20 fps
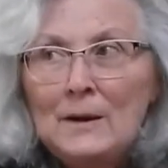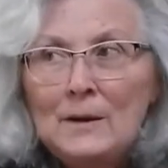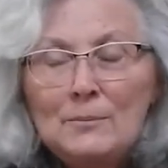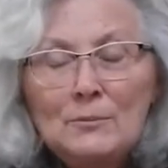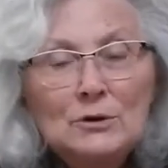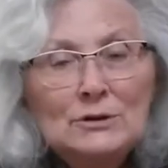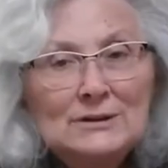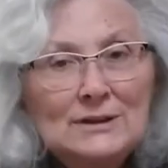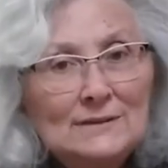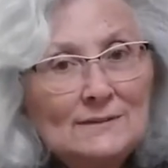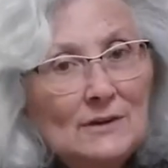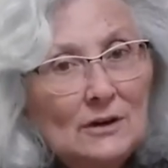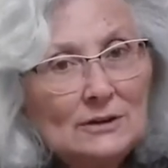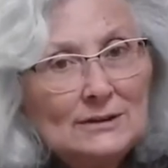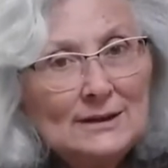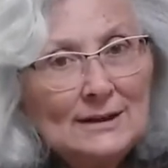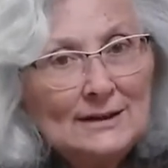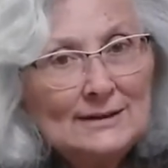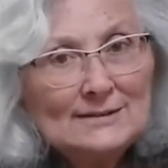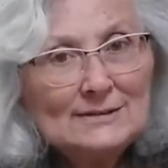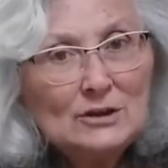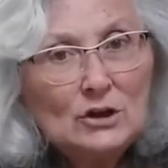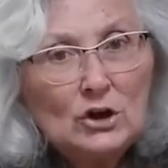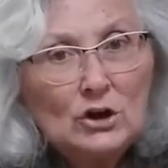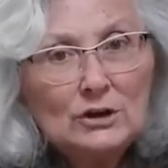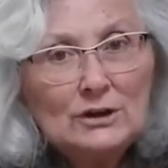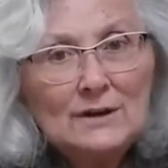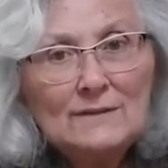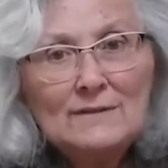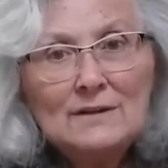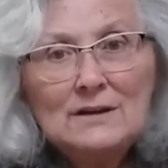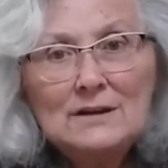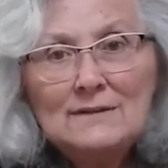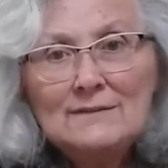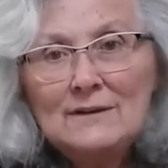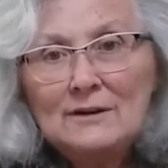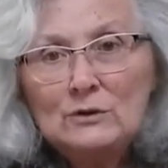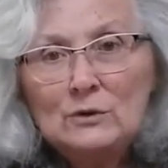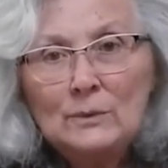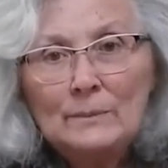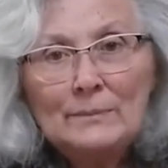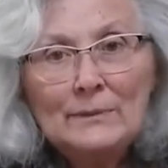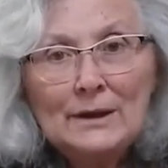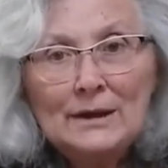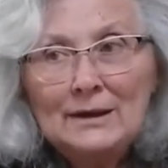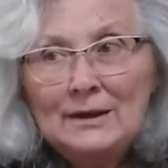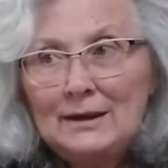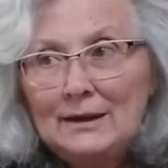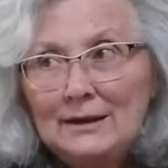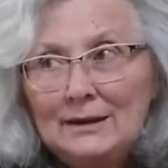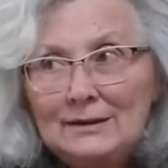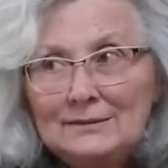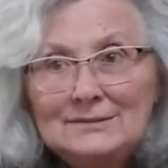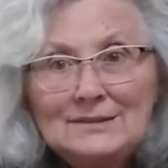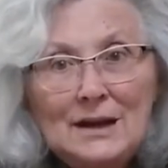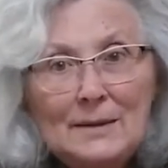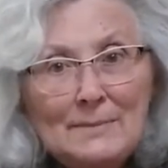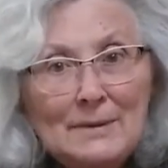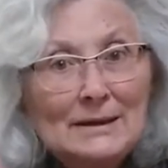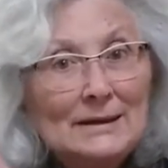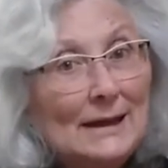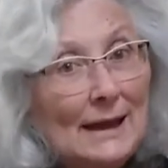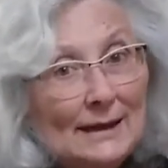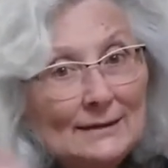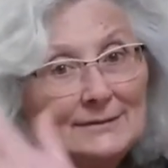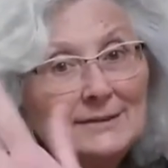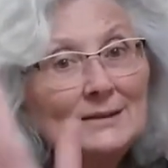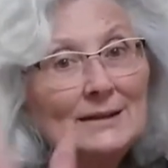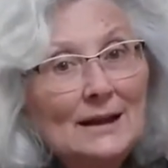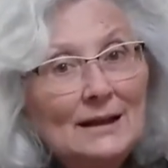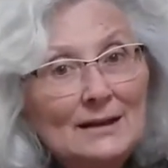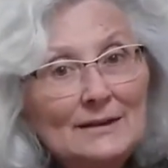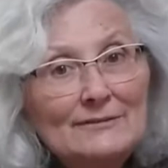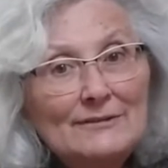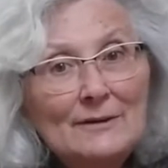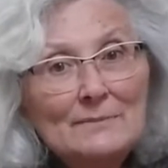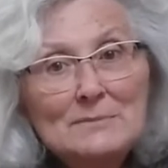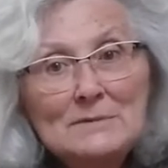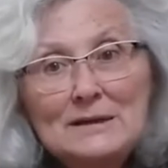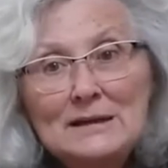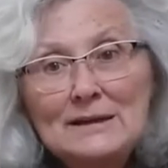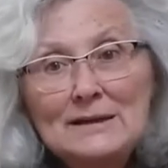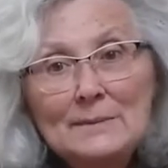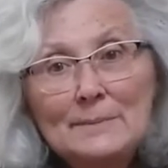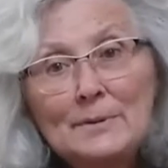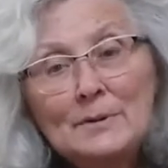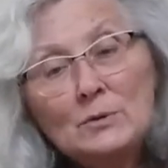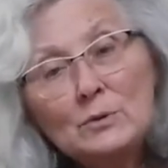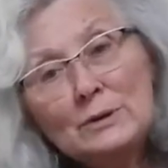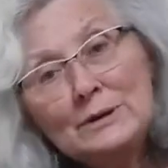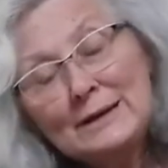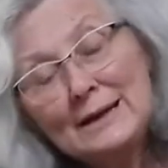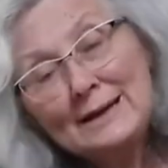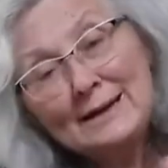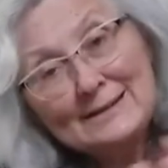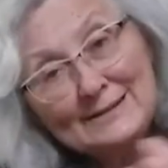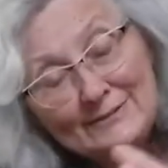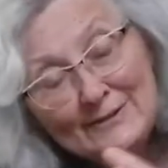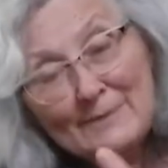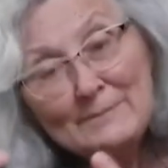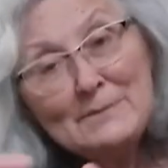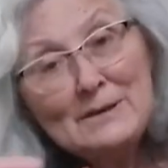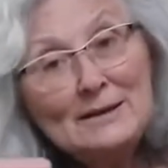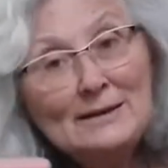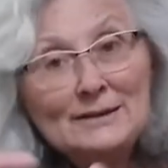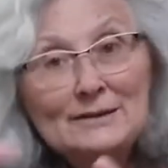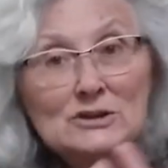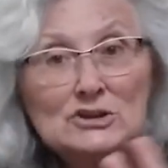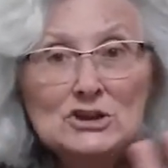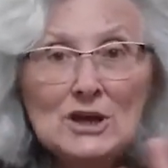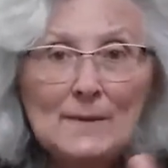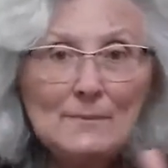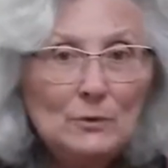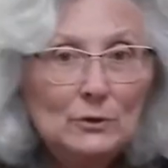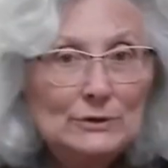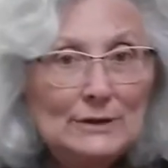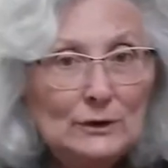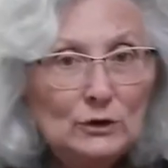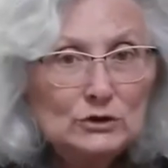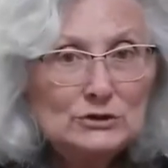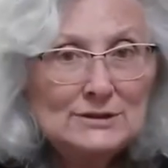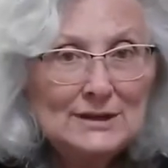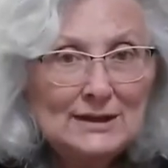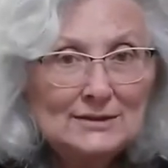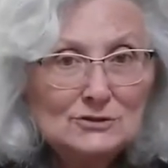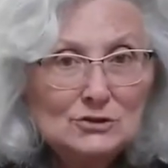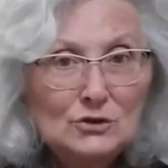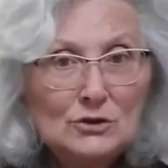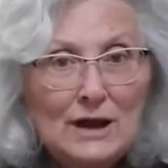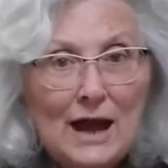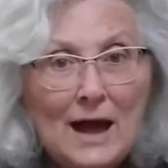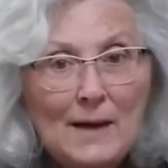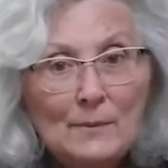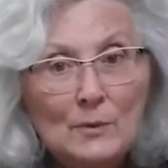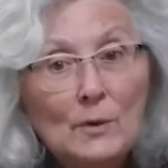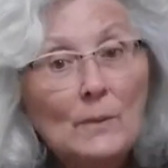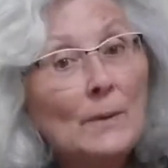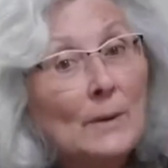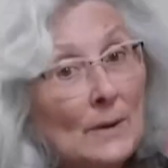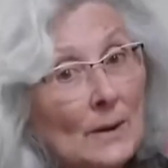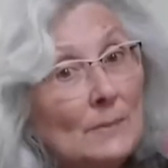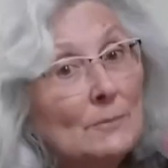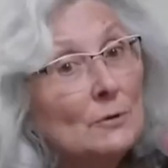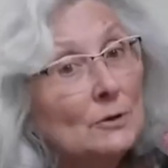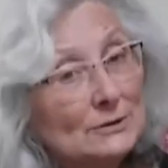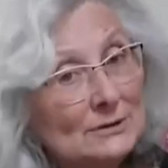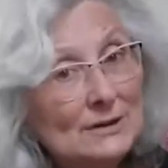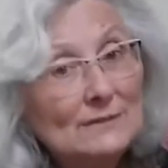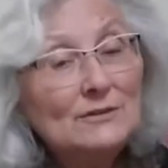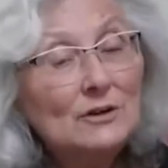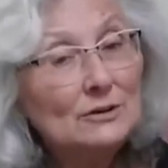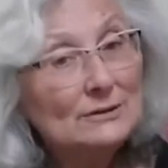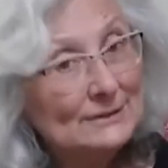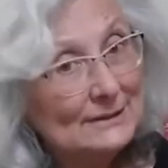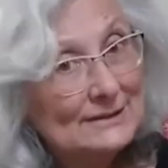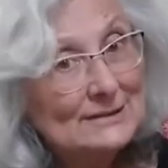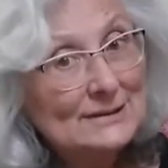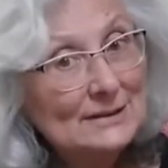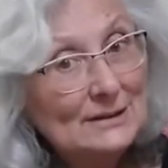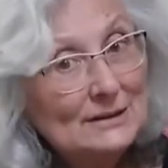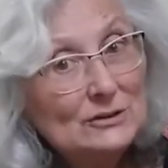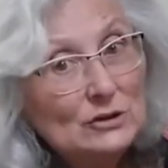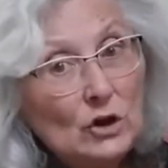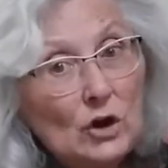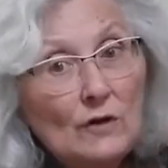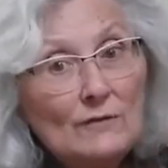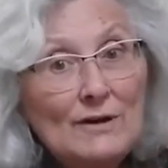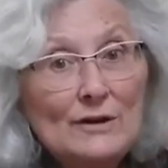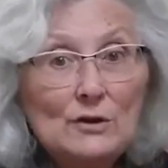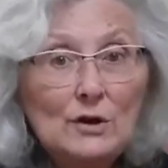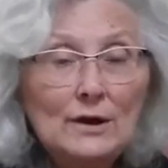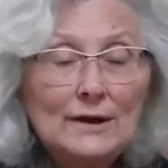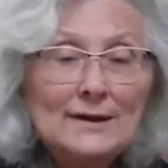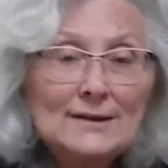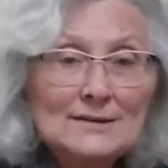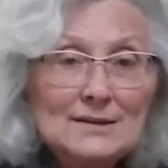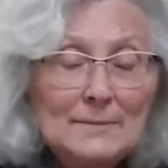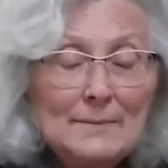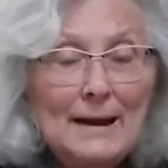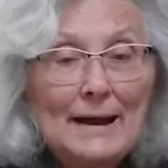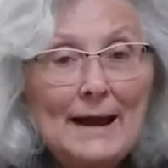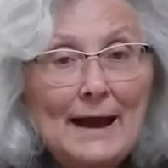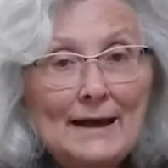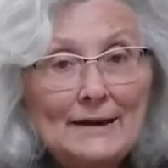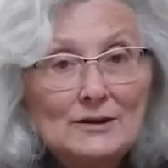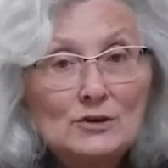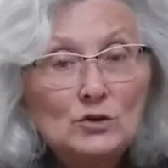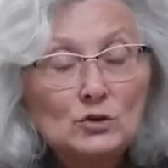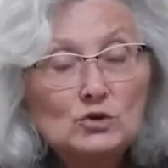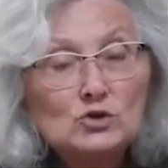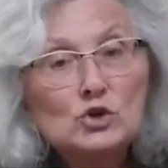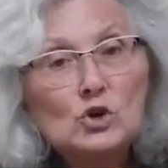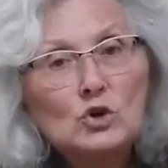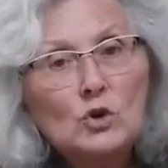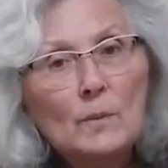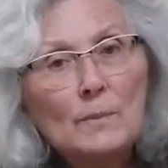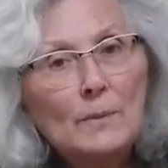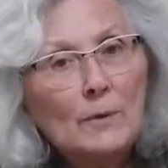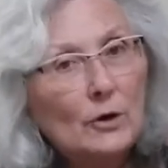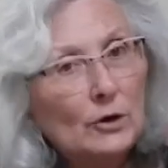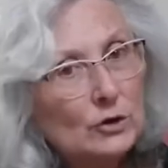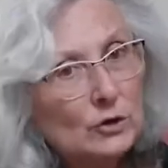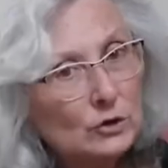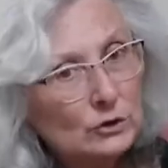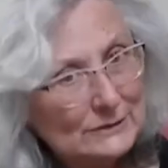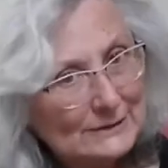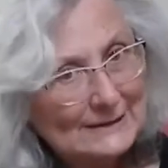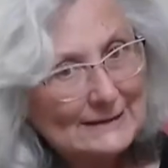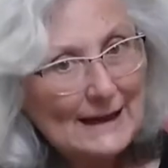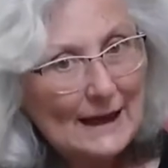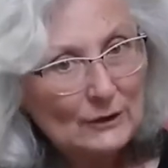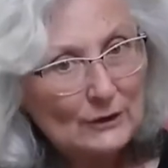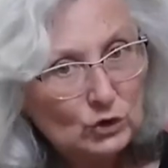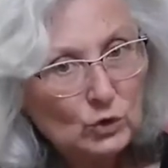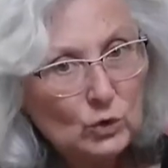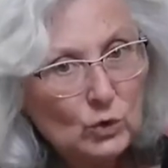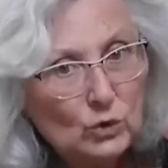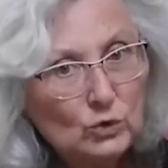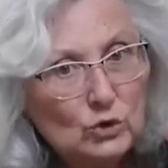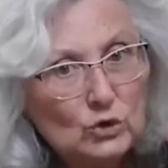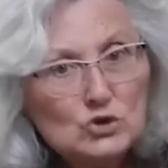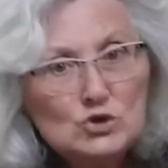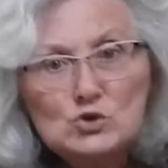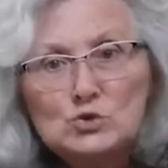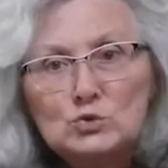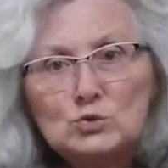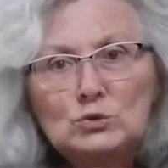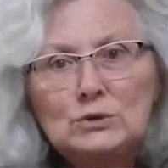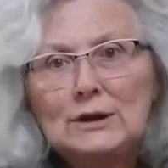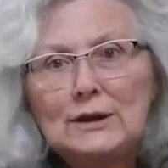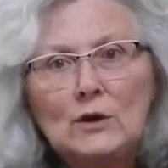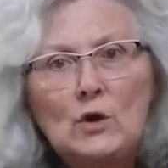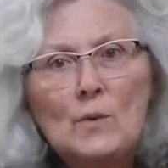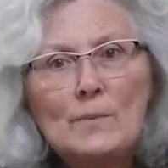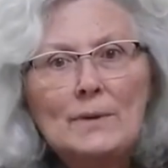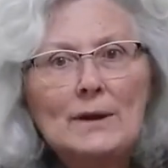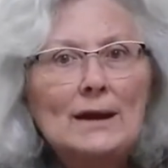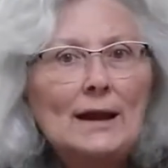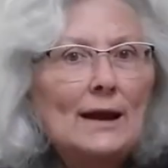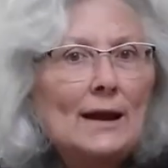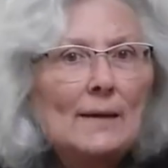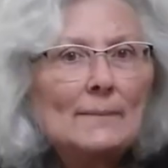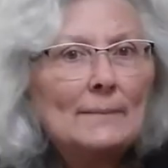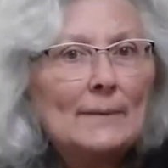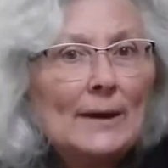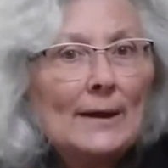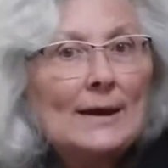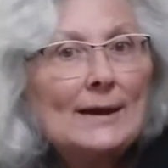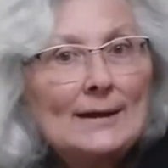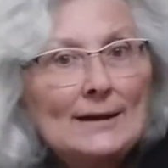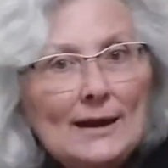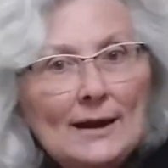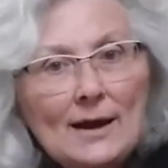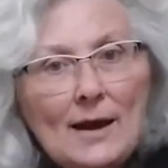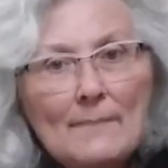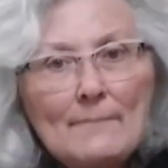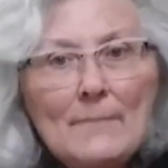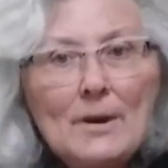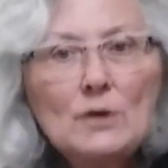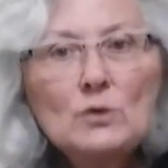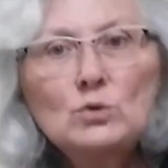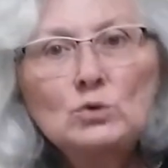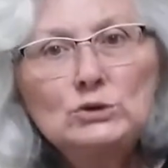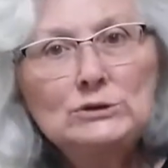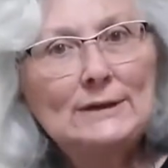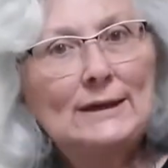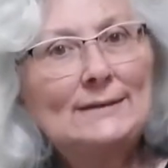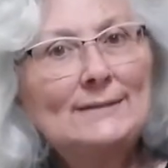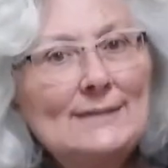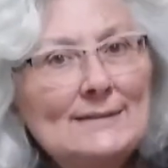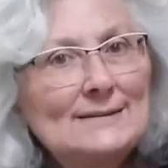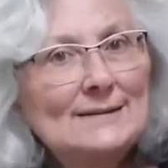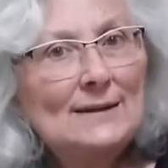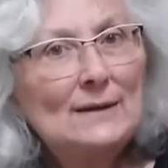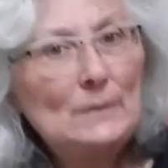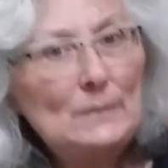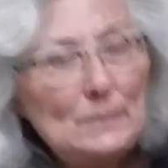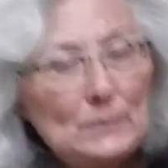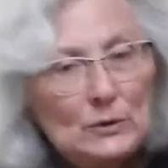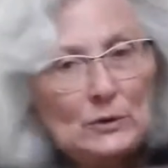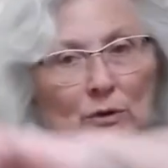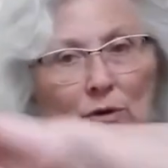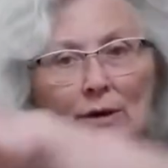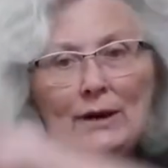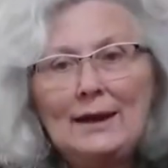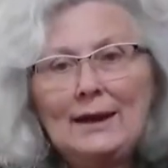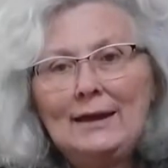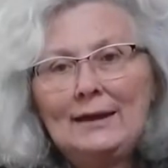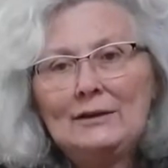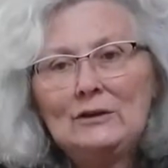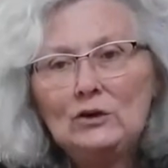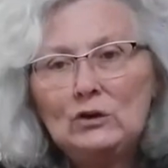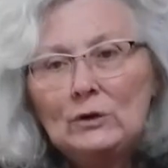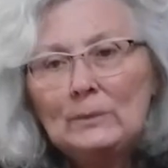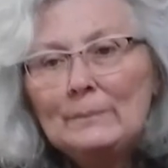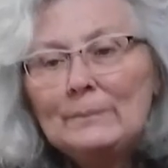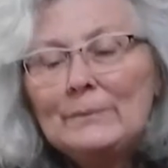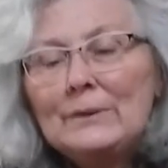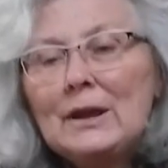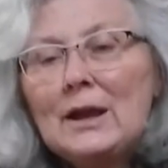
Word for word: Molte volte le storie venivano eh, tramandate dalle famiglie, per cui nelle famiglie diciamo dello stesso ramo molte volte si ritrovano, anche se magari non sono poi così tanto conosciute come la, la russa, ad esempio. Ecco.